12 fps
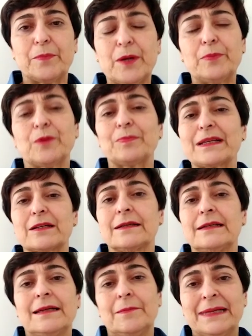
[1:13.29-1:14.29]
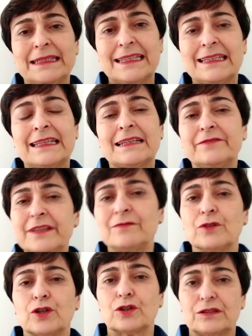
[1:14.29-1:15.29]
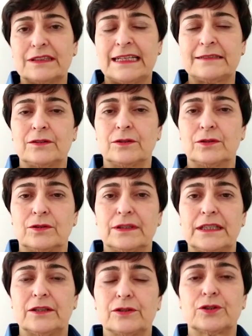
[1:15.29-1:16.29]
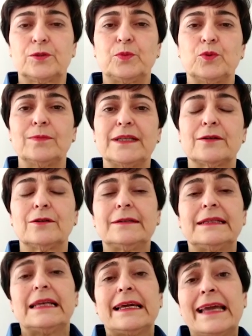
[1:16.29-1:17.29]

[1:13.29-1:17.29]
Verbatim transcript: proprio per mantenere vivo il contatto con il nostro pubblico